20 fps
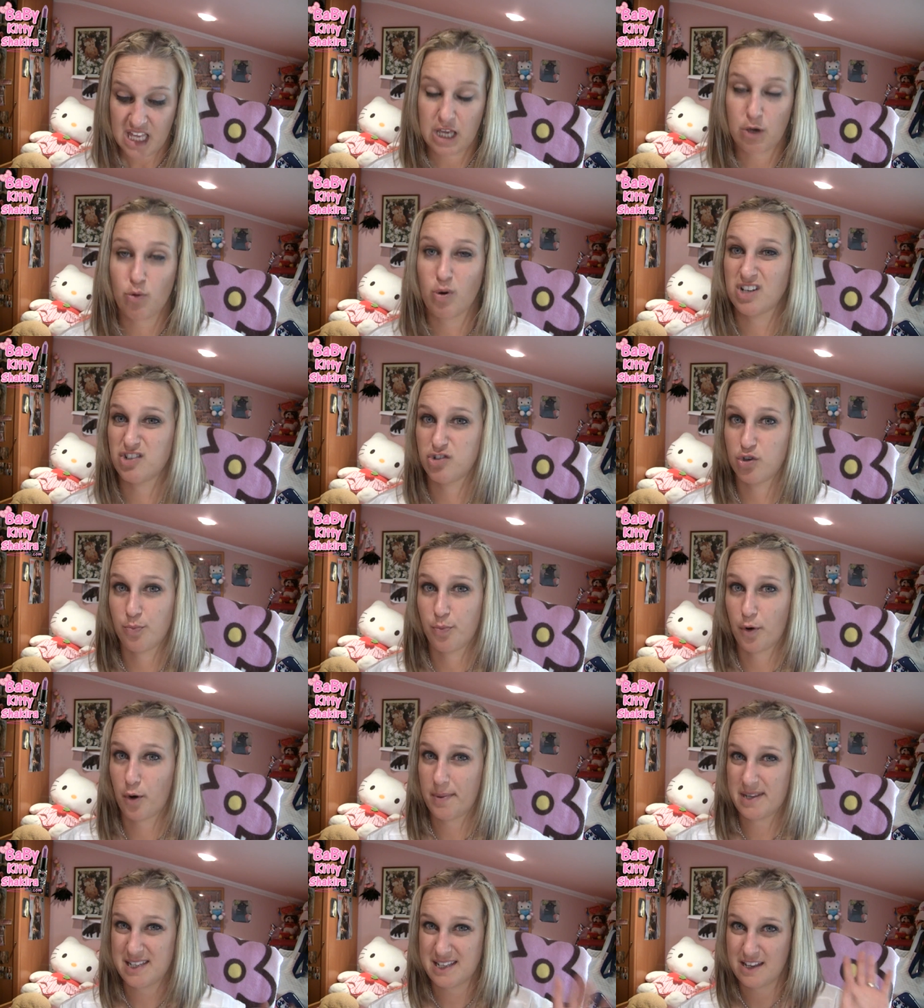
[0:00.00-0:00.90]
Igual soy un
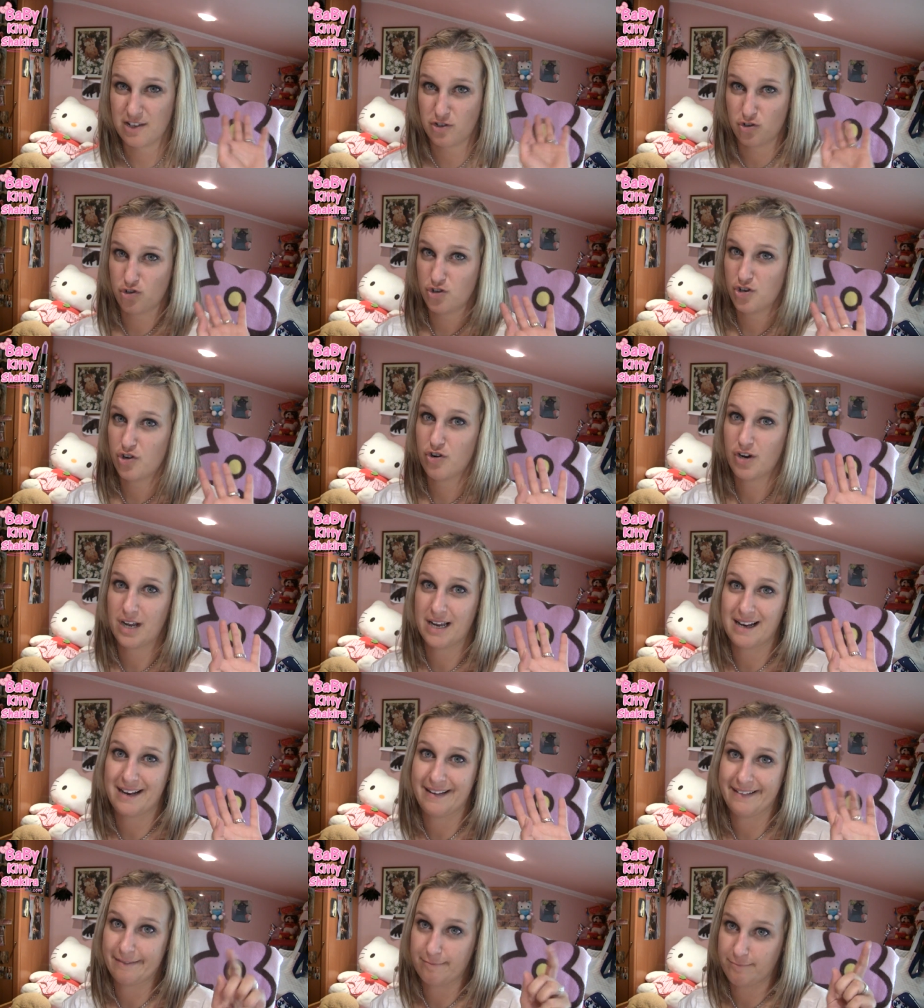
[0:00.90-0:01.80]
poco pesada si os digo
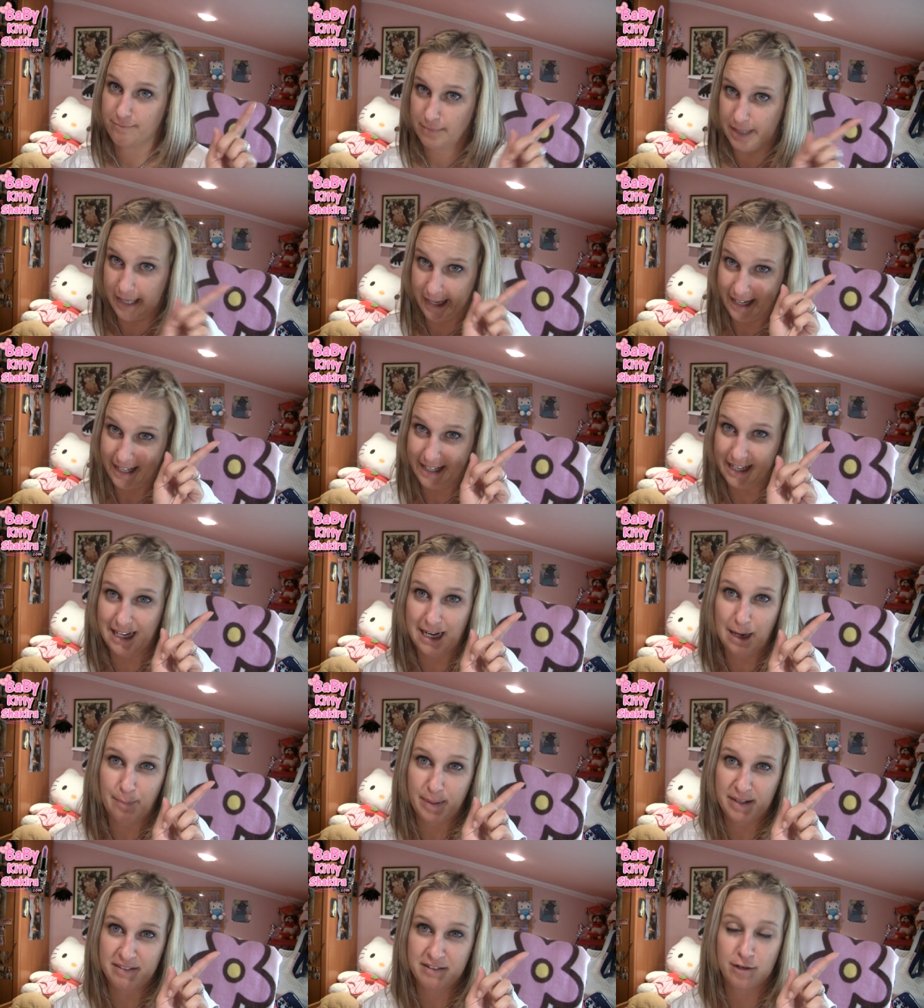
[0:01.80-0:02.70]
que en el
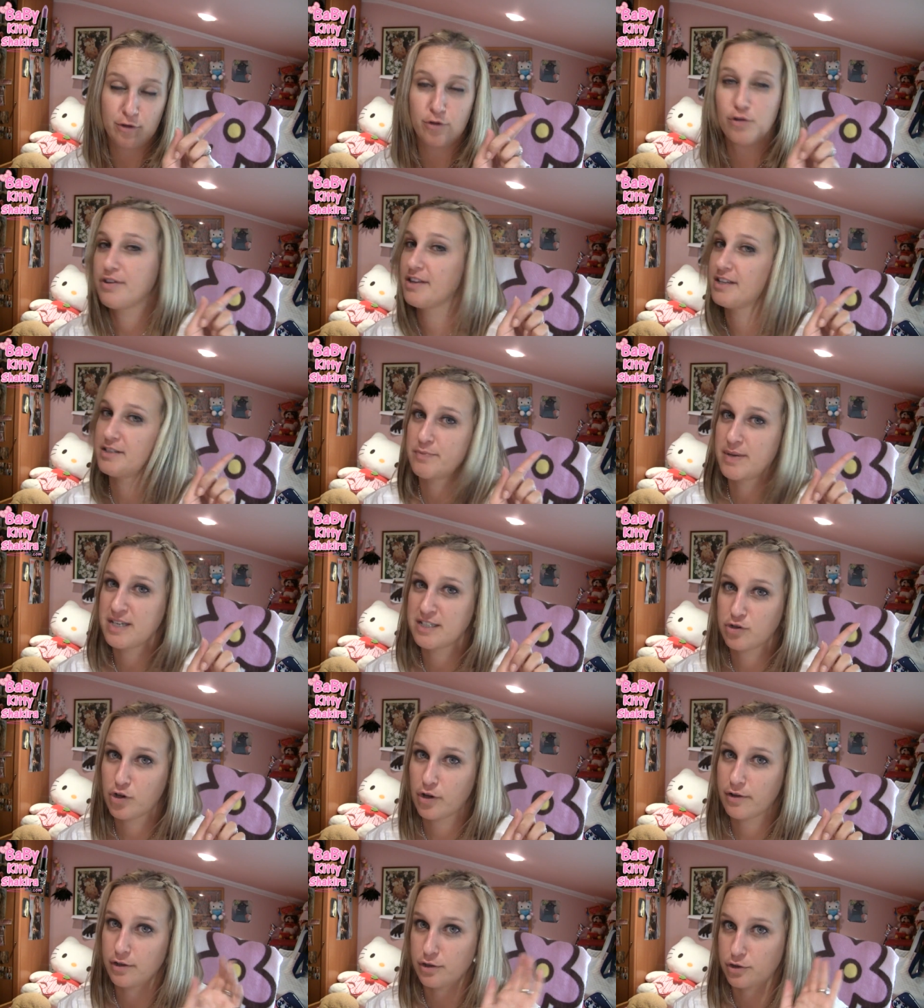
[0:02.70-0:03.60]
canal Patridulces
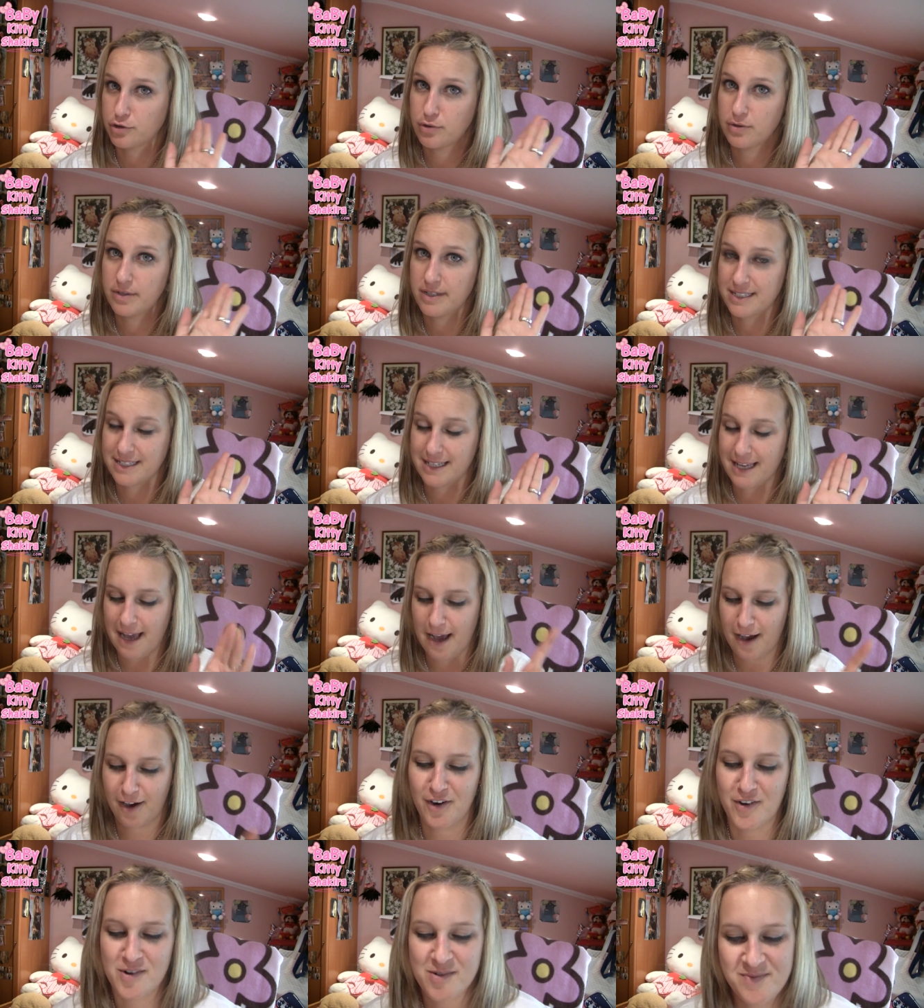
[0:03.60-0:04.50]
veis todos los dulces que
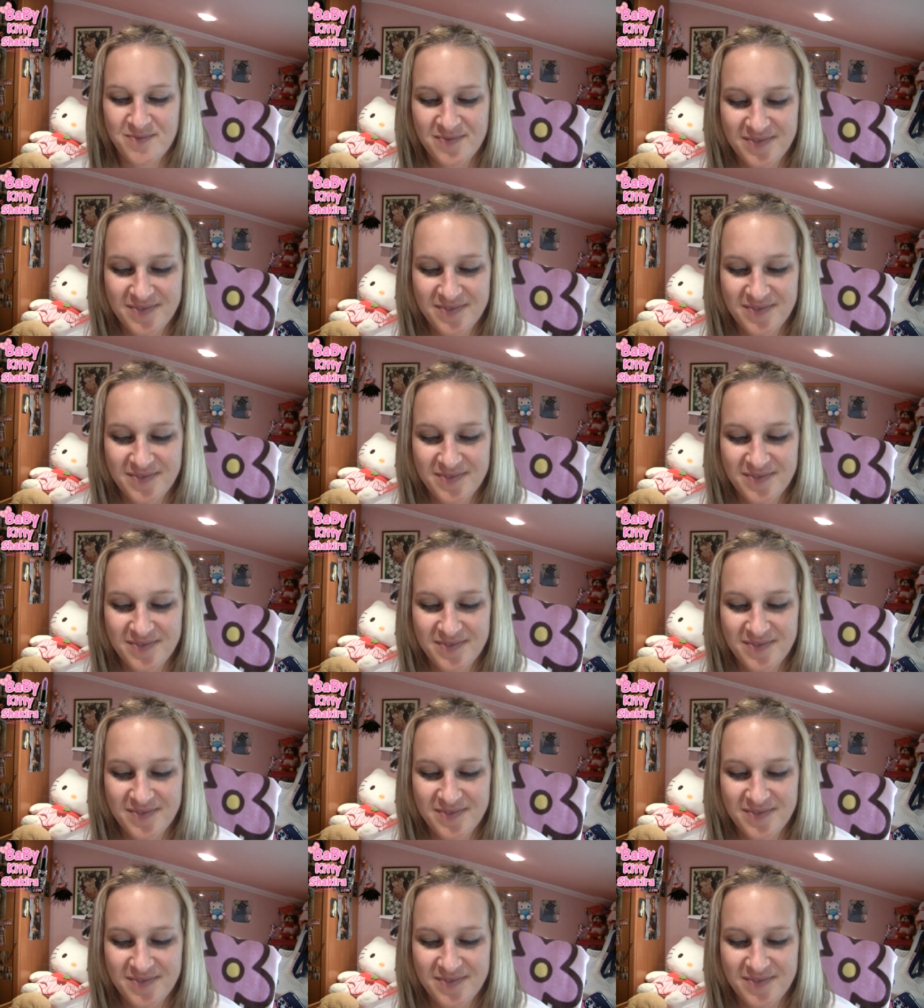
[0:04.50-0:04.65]
hago.